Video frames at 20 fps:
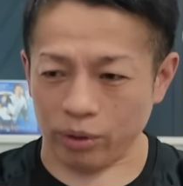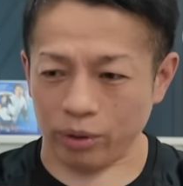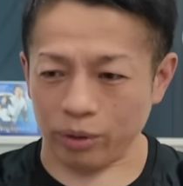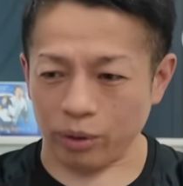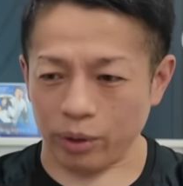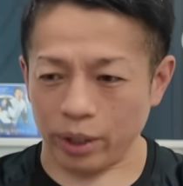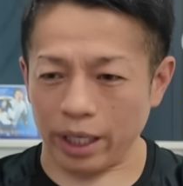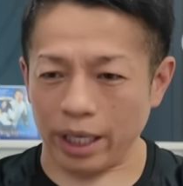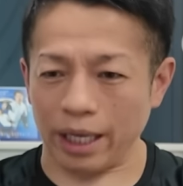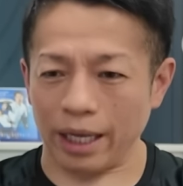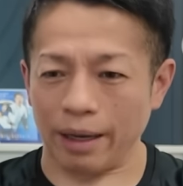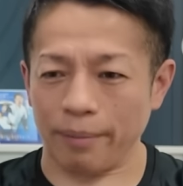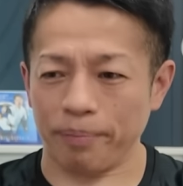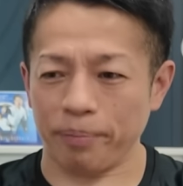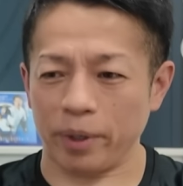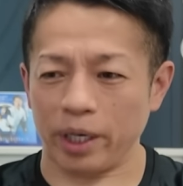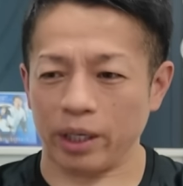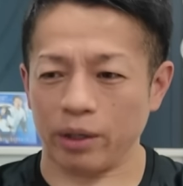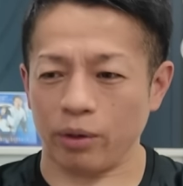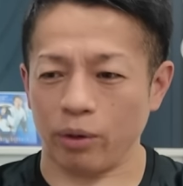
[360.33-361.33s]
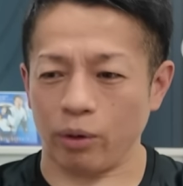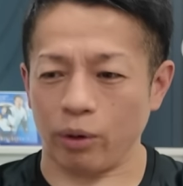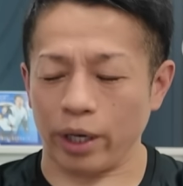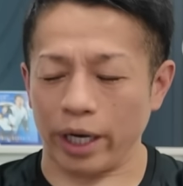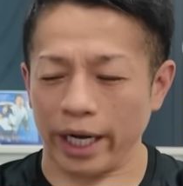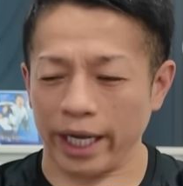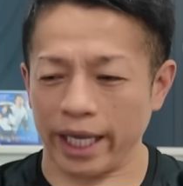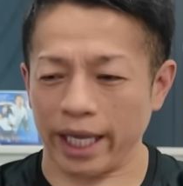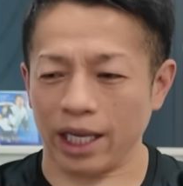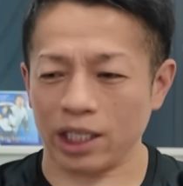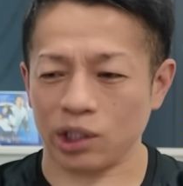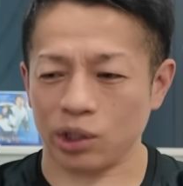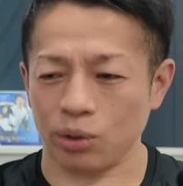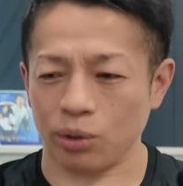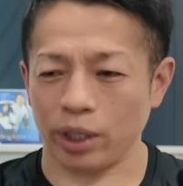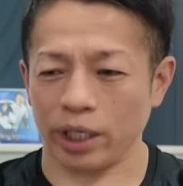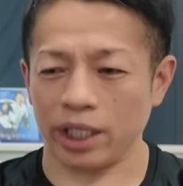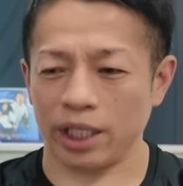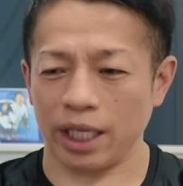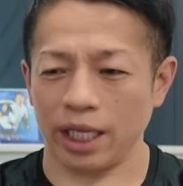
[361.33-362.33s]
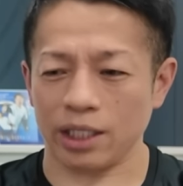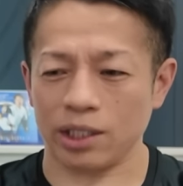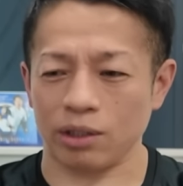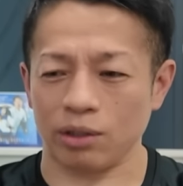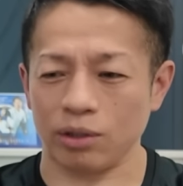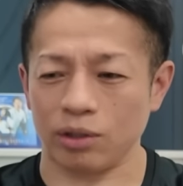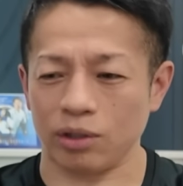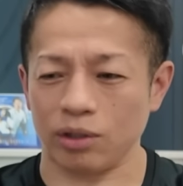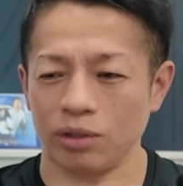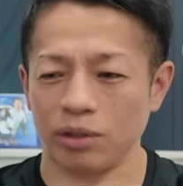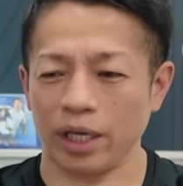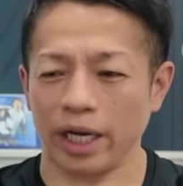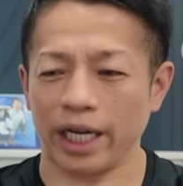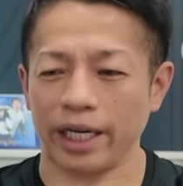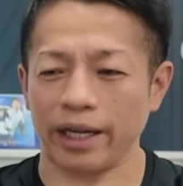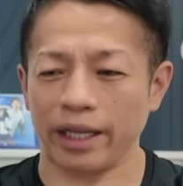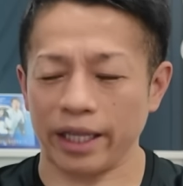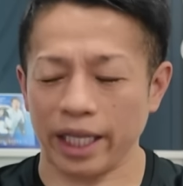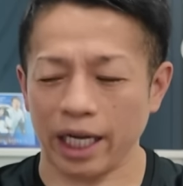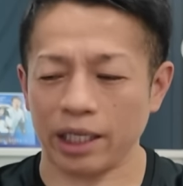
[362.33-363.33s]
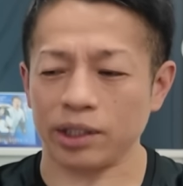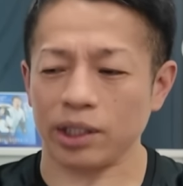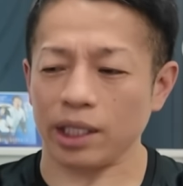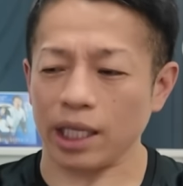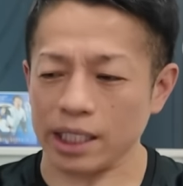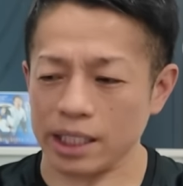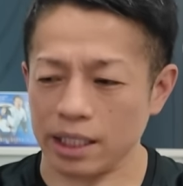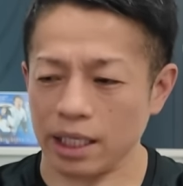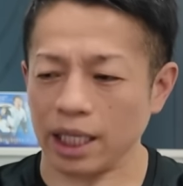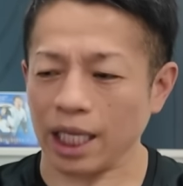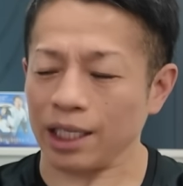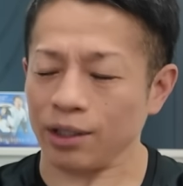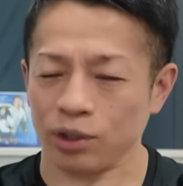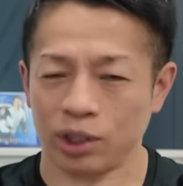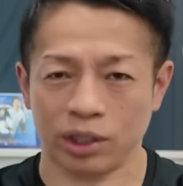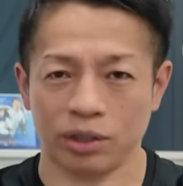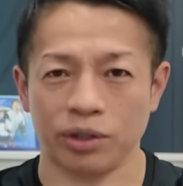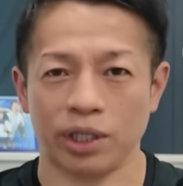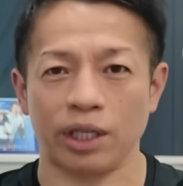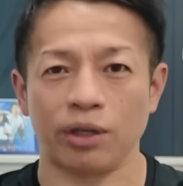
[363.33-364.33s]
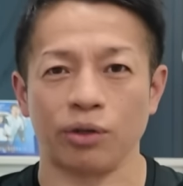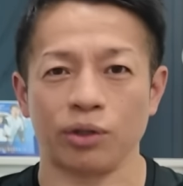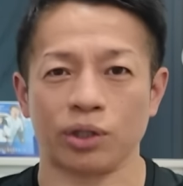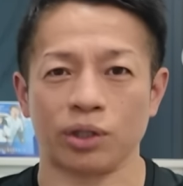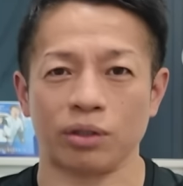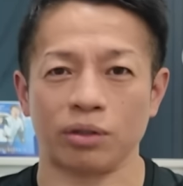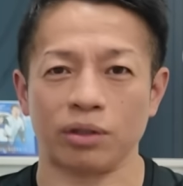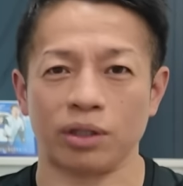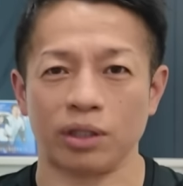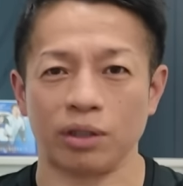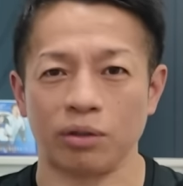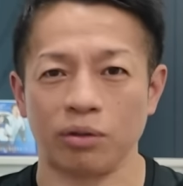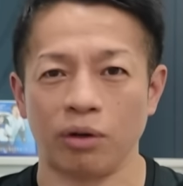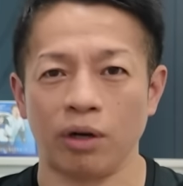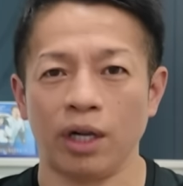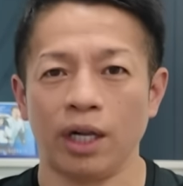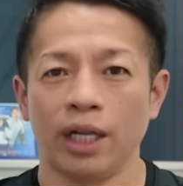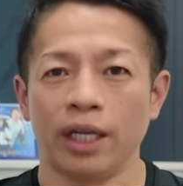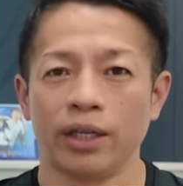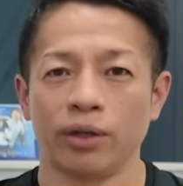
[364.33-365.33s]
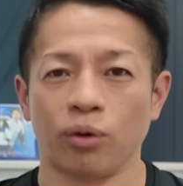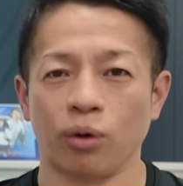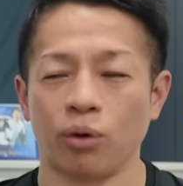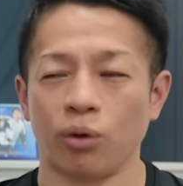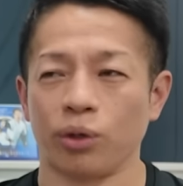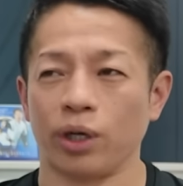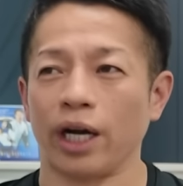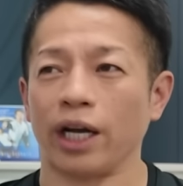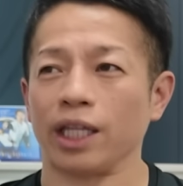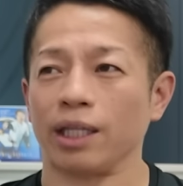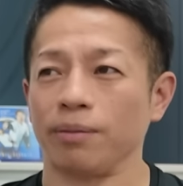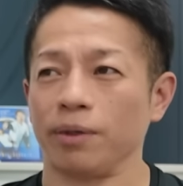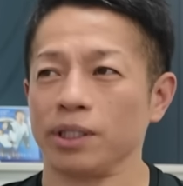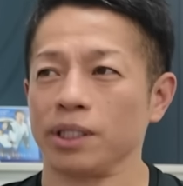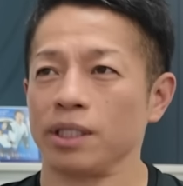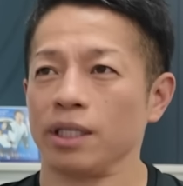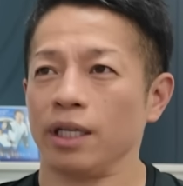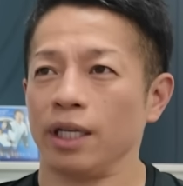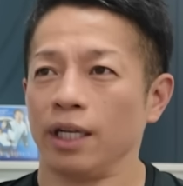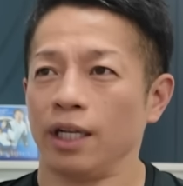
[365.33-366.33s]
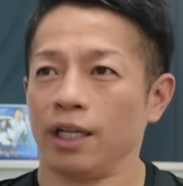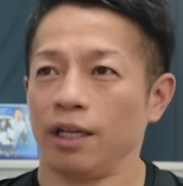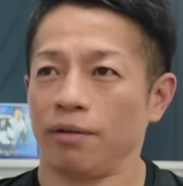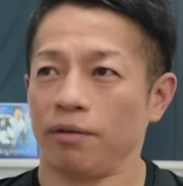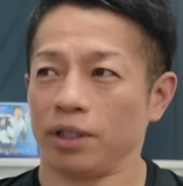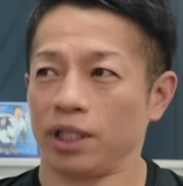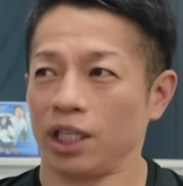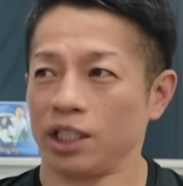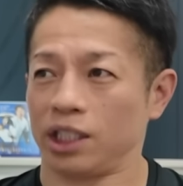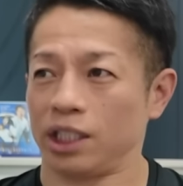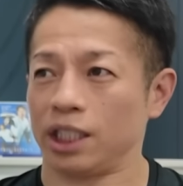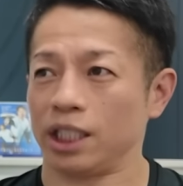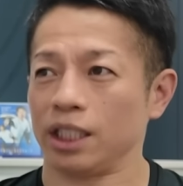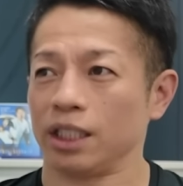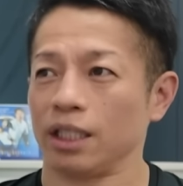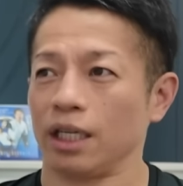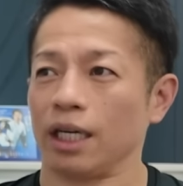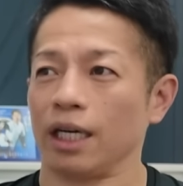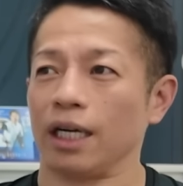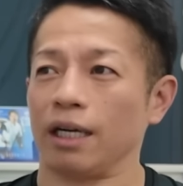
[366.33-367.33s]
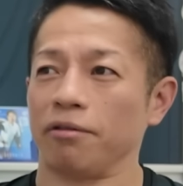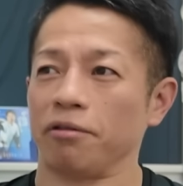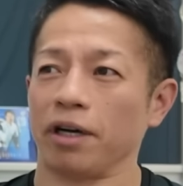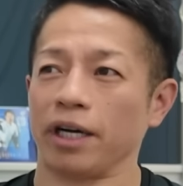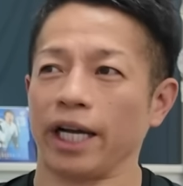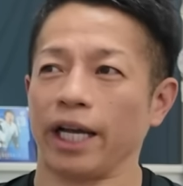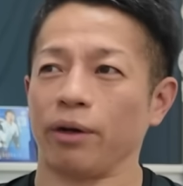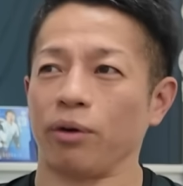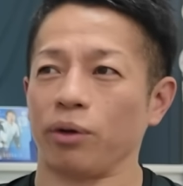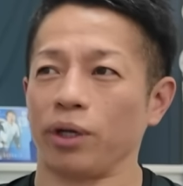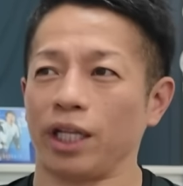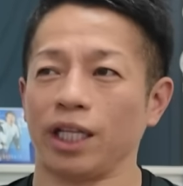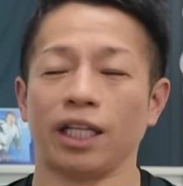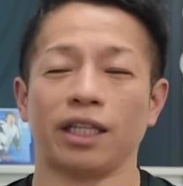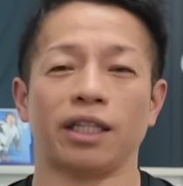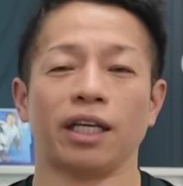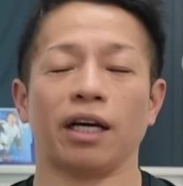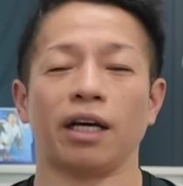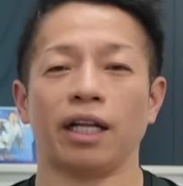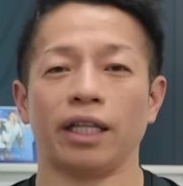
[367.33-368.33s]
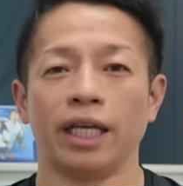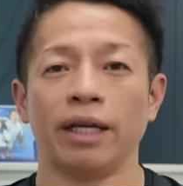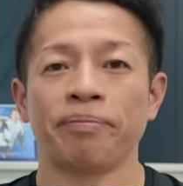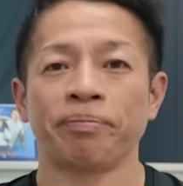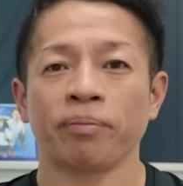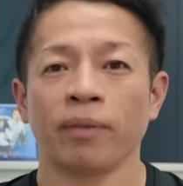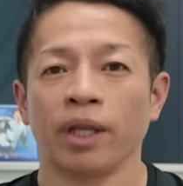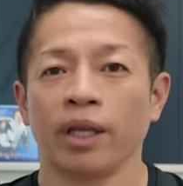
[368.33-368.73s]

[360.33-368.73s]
ということであんまりこう上げ足とか否定するっていう流れはなくてですね楽しく議論するっていうのを心がけてます私自身が若い頃嫌だったからね